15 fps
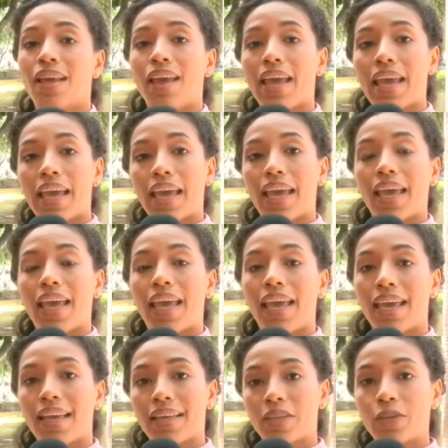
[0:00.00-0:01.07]

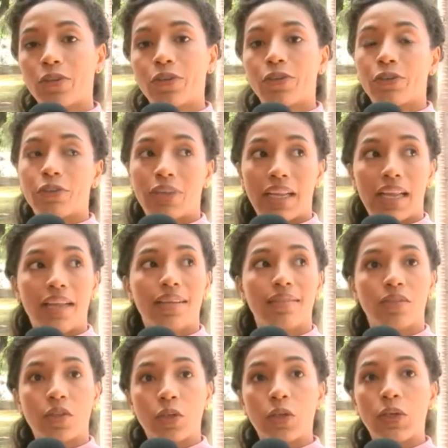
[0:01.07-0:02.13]
eh, con
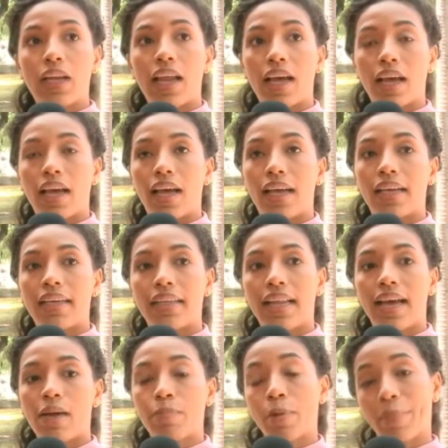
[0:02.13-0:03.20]
eh, toda la,
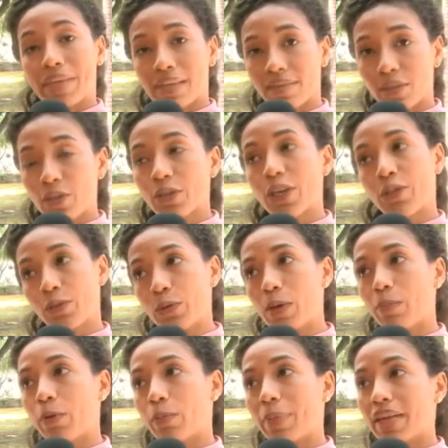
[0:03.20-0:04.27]
la, preparación que
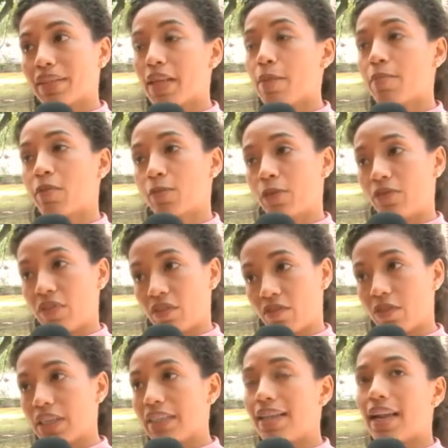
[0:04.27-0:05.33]
tuve por parte de mis
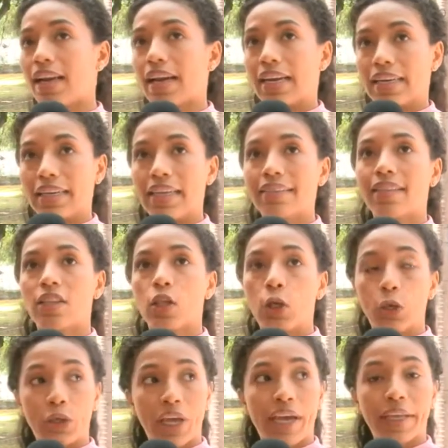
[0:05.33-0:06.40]
profesores de la carrera
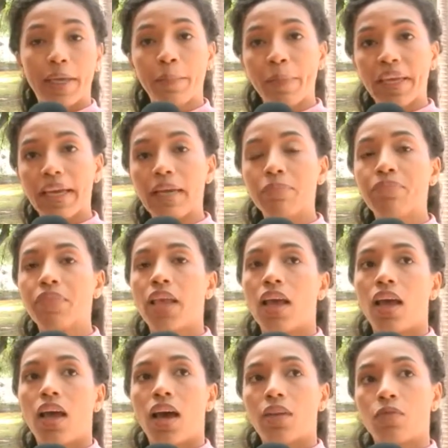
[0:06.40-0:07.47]
Tecnología Química.
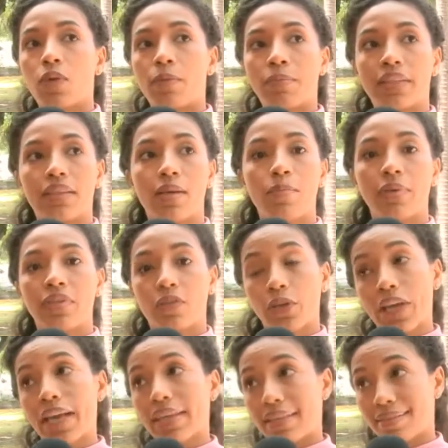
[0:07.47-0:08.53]
Actualmente pues
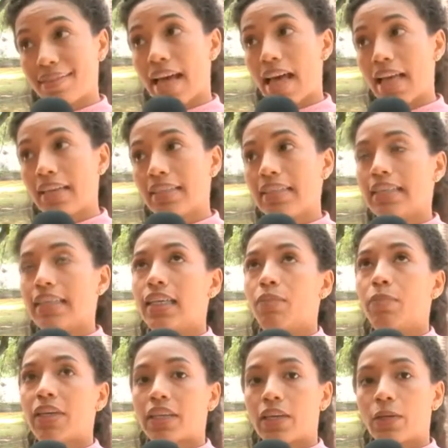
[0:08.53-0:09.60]
soy egresada,
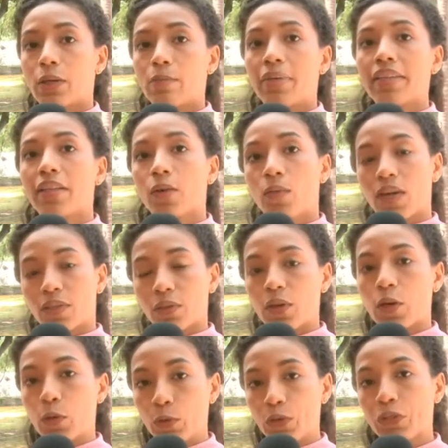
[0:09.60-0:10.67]
me gradué el
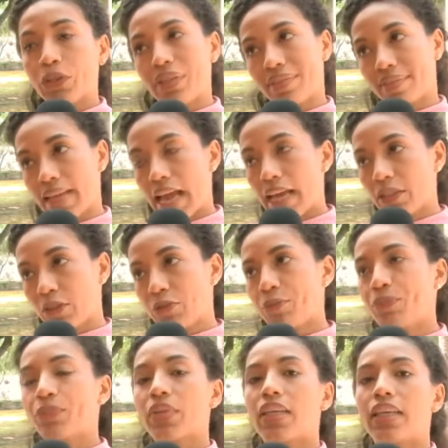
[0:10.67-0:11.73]
24 de junio de este año
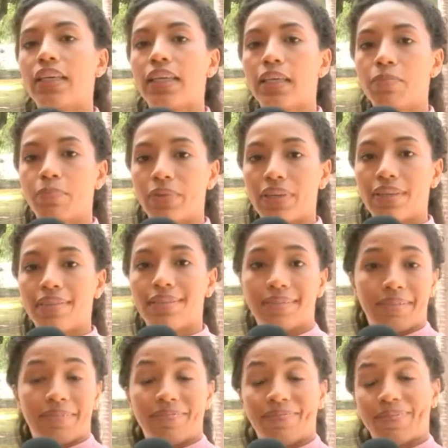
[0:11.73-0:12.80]
y
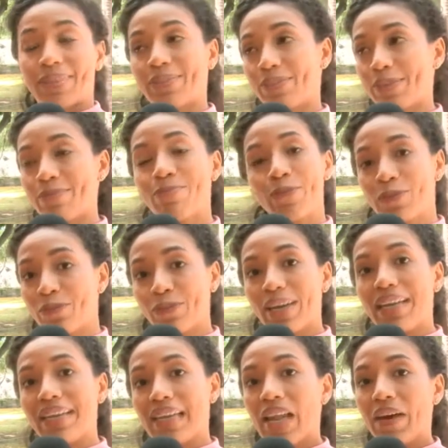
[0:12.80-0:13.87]
pues Estoy muy
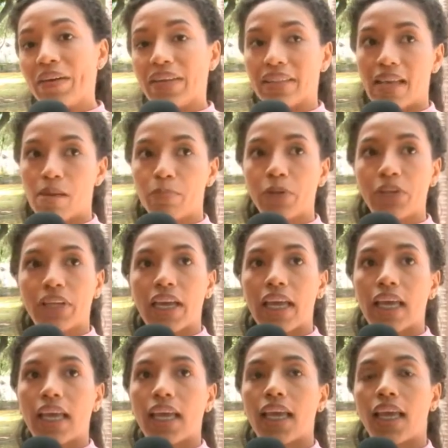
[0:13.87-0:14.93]
feliz, la verdad,
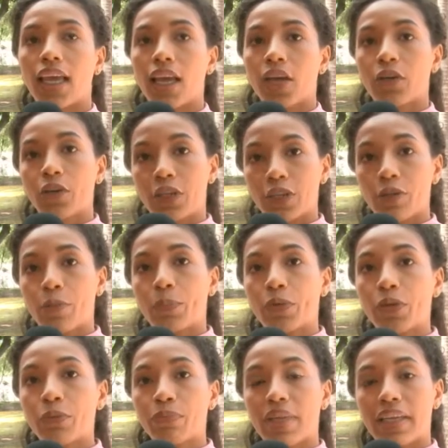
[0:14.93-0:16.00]
porque con ello
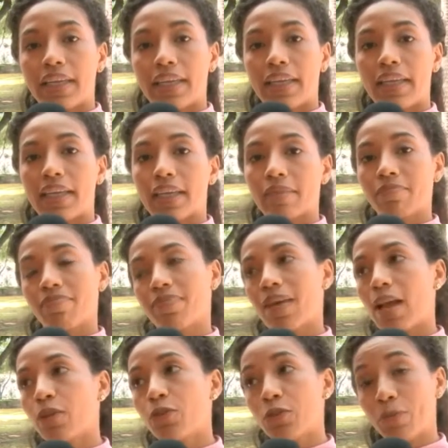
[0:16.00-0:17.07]
puedo tener
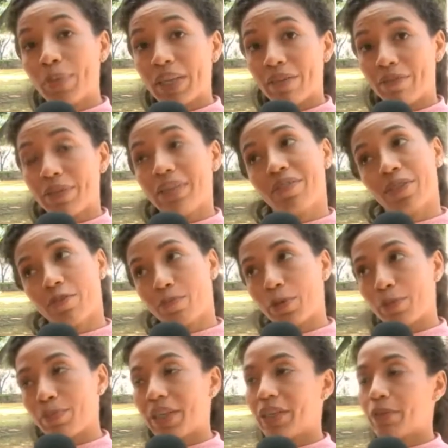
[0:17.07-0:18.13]
algunos beneficios
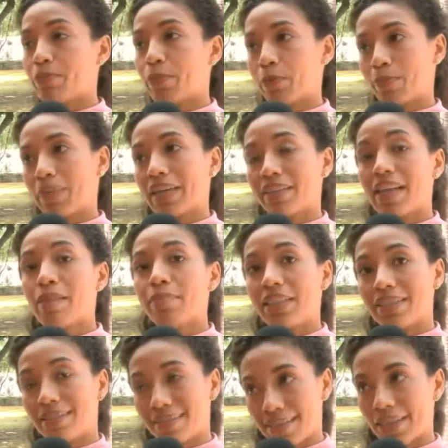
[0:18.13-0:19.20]
por medio por parte del
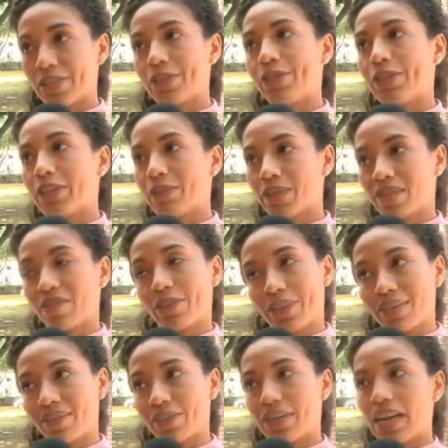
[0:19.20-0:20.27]
Ministerio de Educación
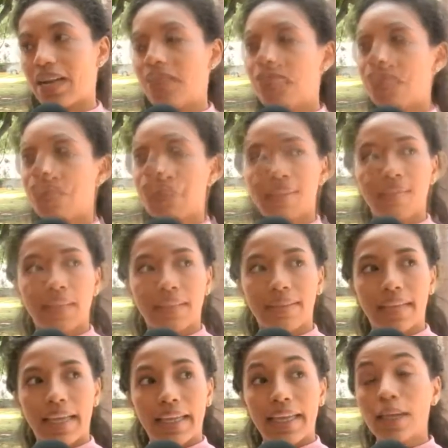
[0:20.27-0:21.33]
Nacional.
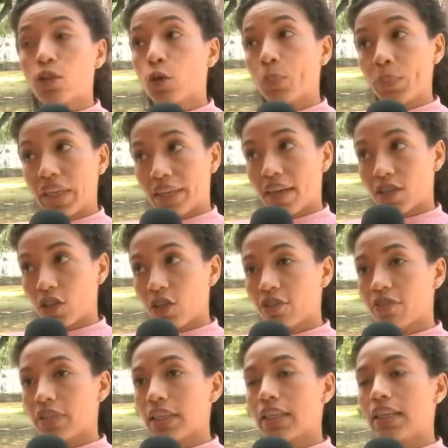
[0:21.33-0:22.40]
Presenté en el
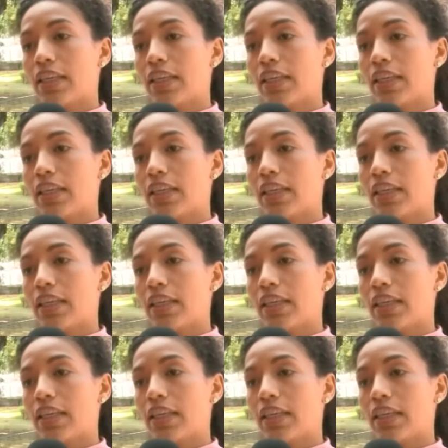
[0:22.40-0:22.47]
2014